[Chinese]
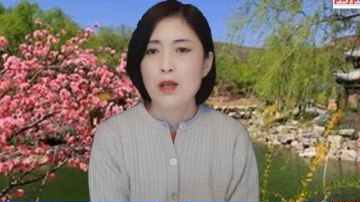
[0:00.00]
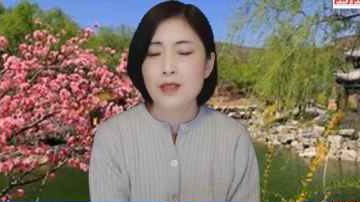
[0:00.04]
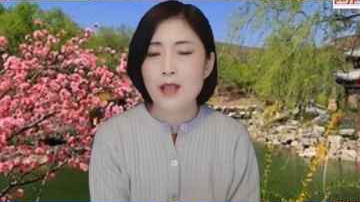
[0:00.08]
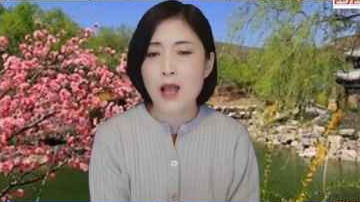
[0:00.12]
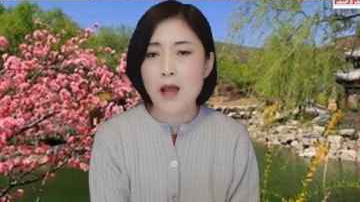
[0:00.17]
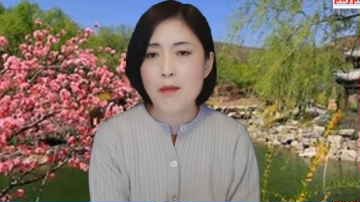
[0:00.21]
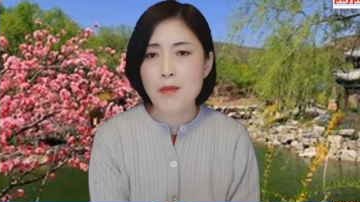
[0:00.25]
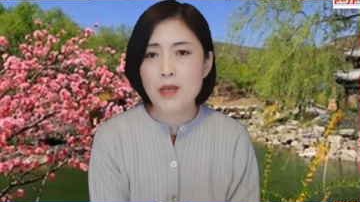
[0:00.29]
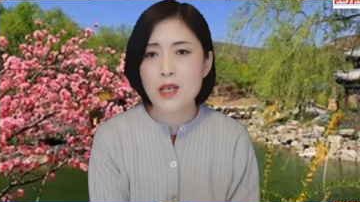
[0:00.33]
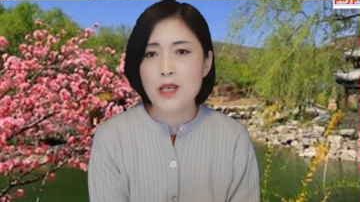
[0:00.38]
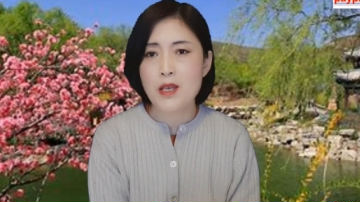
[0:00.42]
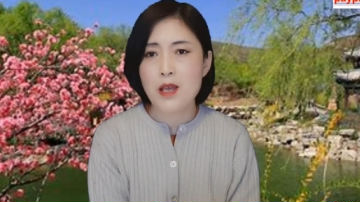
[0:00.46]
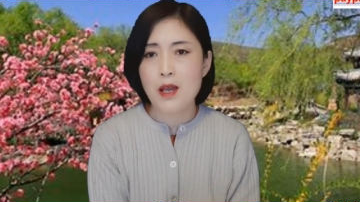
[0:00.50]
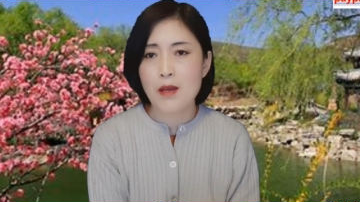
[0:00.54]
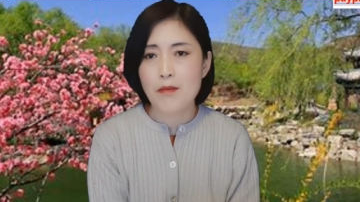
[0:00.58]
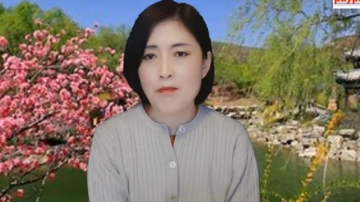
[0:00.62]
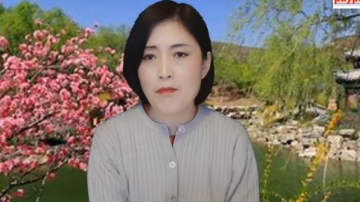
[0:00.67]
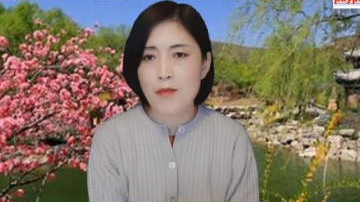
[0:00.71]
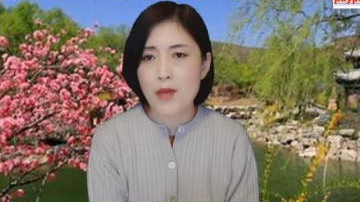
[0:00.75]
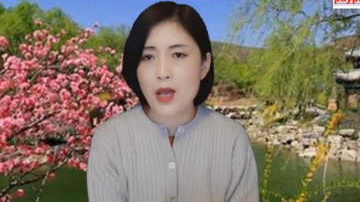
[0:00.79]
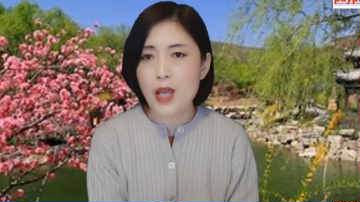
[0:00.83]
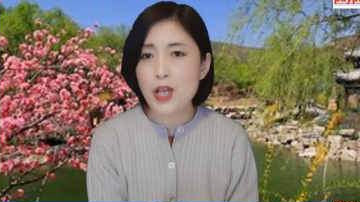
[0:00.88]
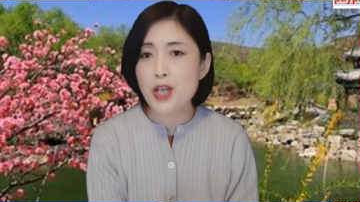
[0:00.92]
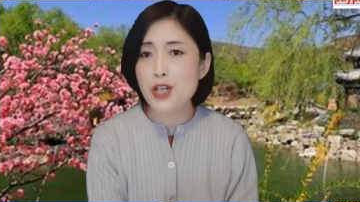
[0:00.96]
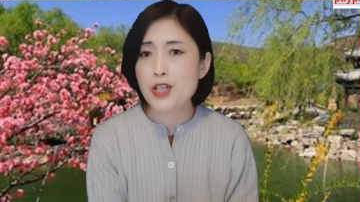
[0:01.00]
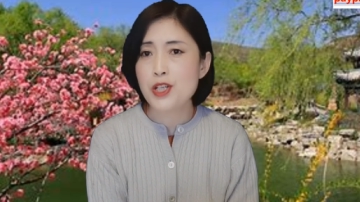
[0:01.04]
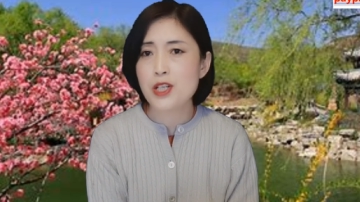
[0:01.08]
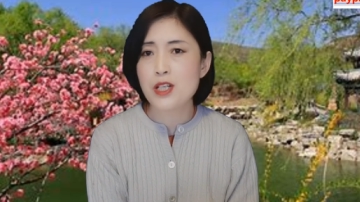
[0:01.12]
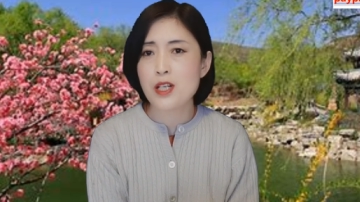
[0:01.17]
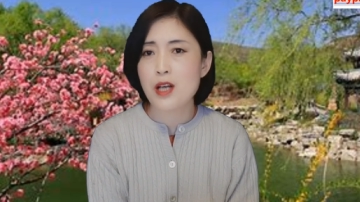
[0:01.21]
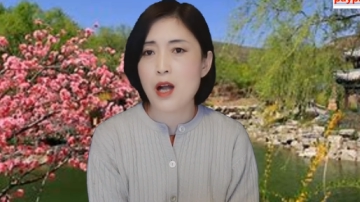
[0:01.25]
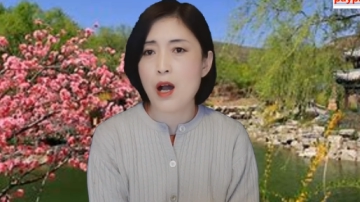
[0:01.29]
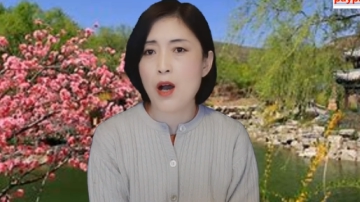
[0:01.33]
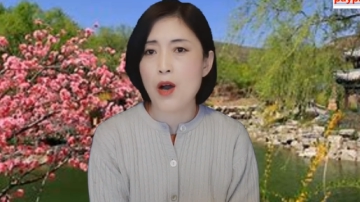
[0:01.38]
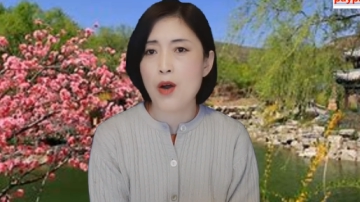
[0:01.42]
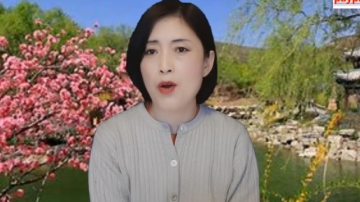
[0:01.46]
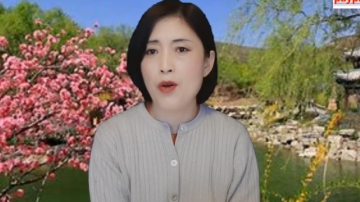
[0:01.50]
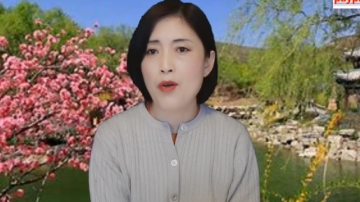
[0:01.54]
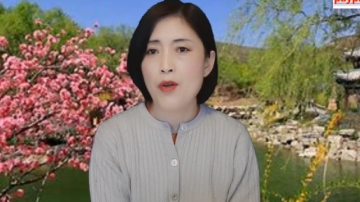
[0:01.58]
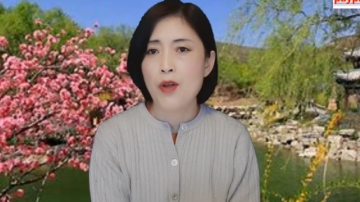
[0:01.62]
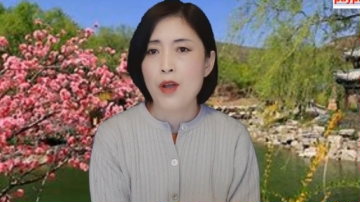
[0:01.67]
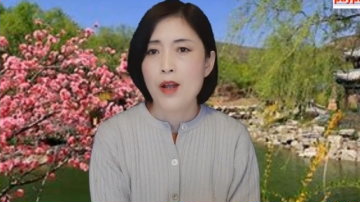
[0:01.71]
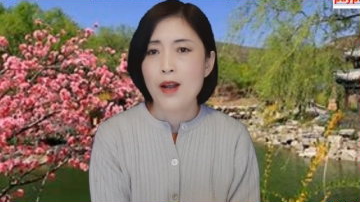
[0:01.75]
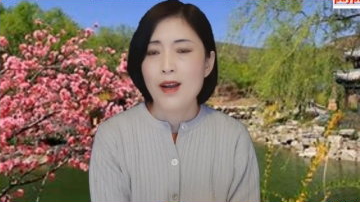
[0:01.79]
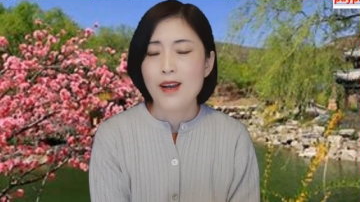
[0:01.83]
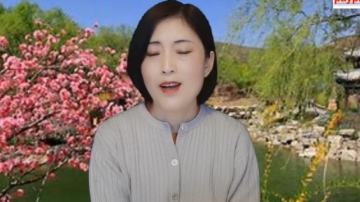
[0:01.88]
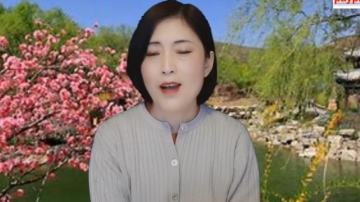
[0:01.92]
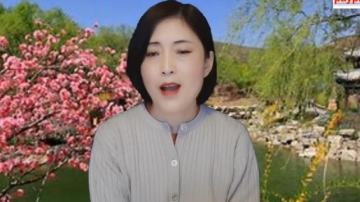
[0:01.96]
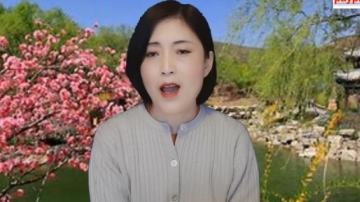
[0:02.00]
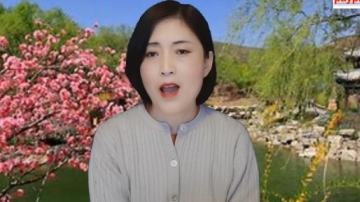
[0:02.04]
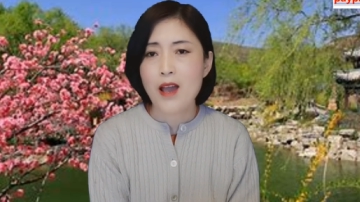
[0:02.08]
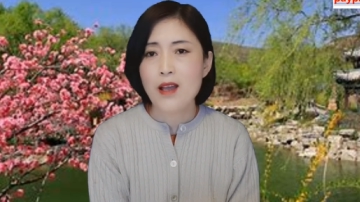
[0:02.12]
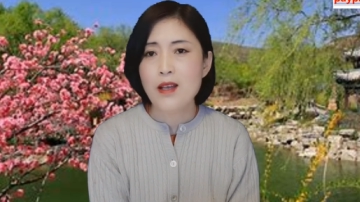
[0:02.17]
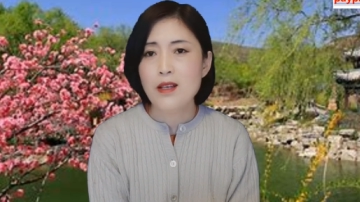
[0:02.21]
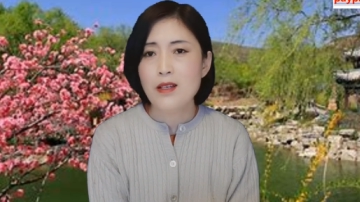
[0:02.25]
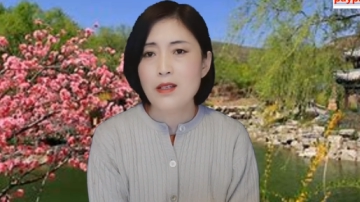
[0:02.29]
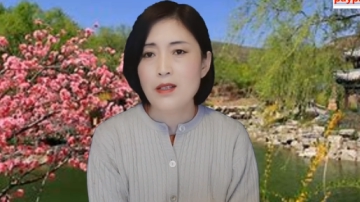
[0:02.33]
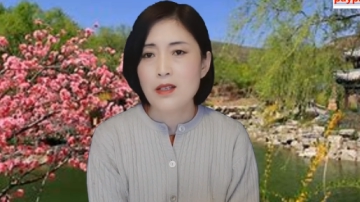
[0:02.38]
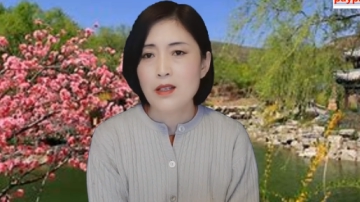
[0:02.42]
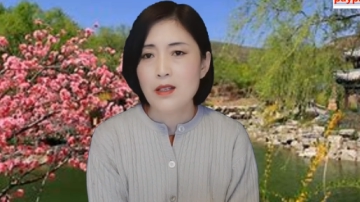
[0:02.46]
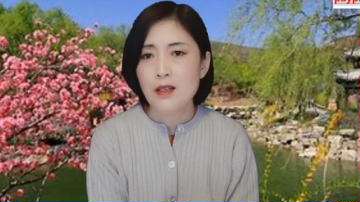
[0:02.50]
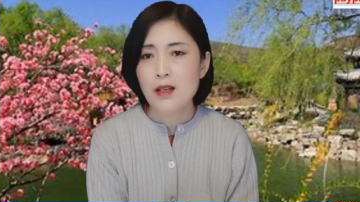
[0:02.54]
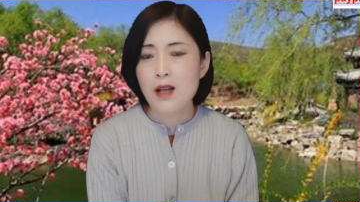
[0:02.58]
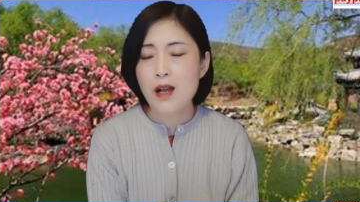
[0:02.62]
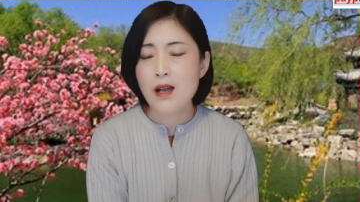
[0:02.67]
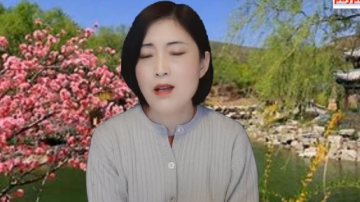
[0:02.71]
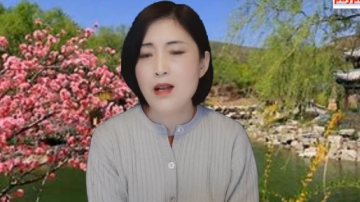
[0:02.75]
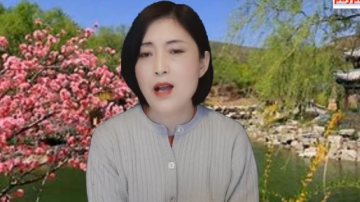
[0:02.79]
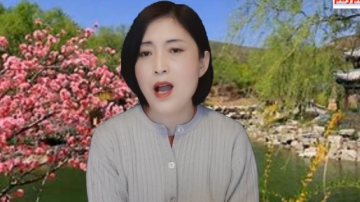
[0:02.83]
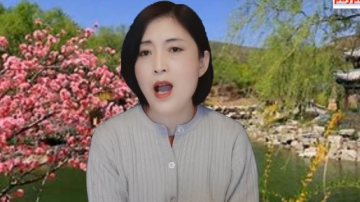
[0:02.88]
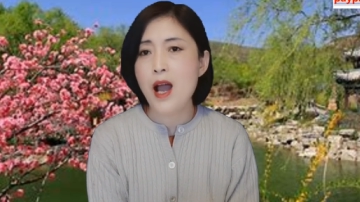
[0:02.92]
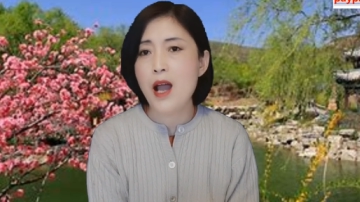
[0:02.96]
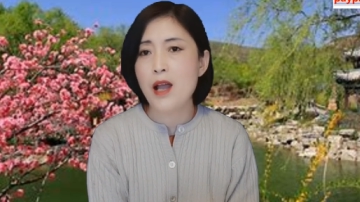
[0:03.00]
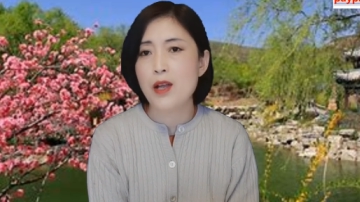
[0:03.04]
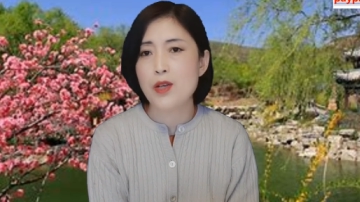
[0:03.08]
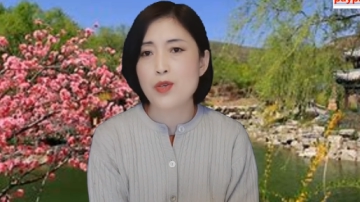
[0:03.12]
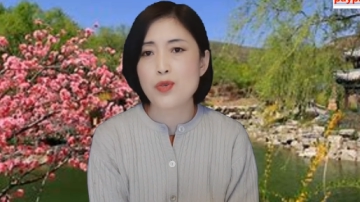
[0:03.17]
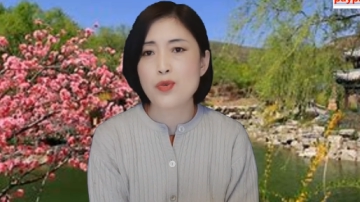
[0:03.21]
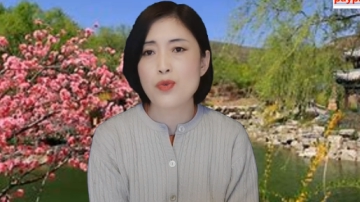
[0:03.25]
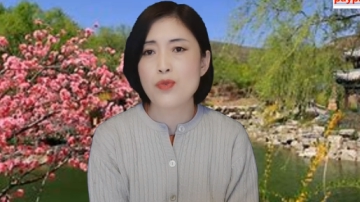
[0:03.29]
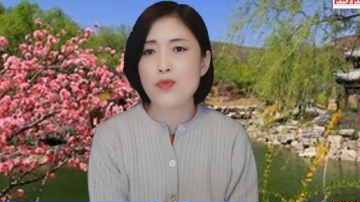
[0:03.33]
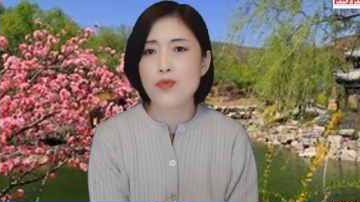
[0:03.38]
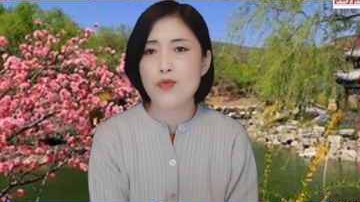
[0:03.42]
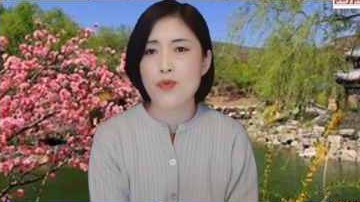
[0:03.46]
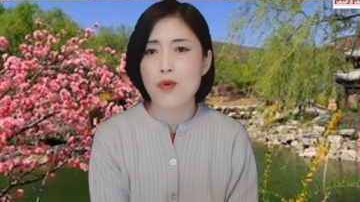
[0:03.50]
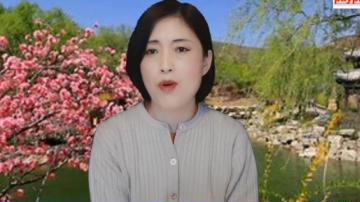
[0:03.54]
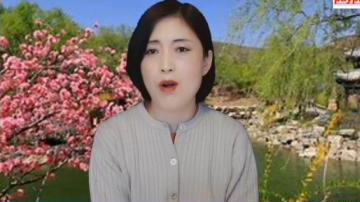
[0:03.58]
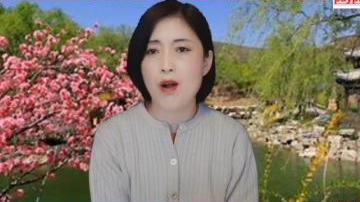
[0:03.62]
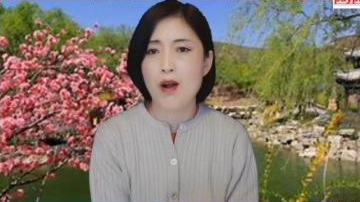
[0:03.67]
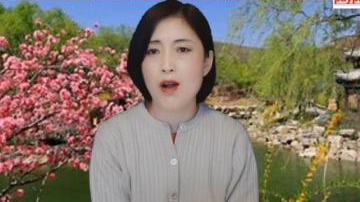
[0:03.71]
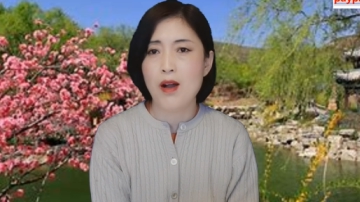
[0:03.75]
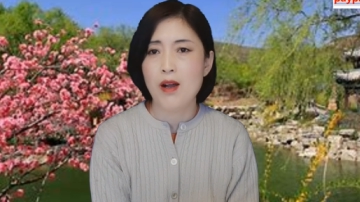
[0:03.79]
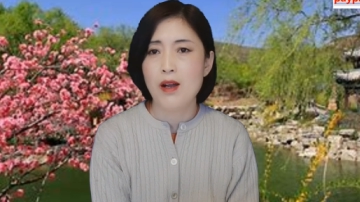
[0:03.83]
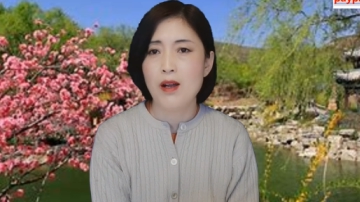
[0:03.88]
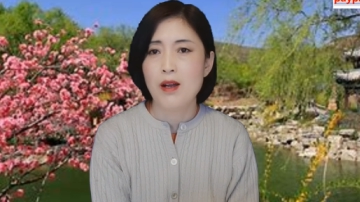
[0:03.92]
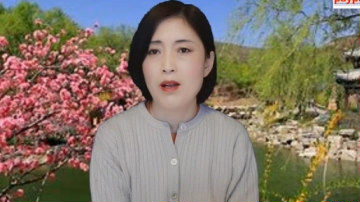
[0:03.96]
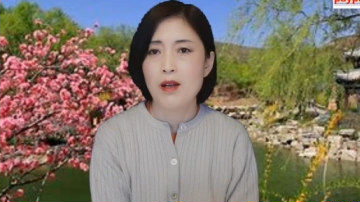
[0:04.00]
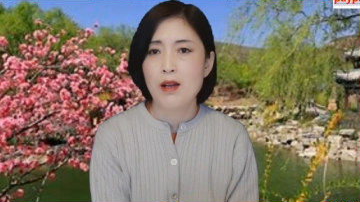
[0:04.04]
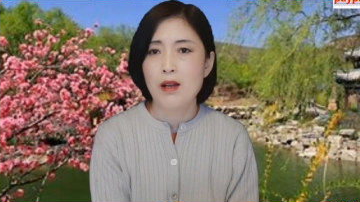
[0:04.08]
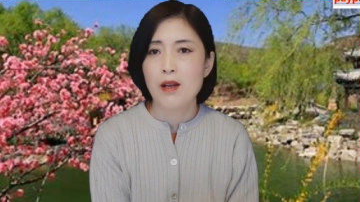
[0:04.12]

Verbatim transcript: 他们也没少来坑害中国。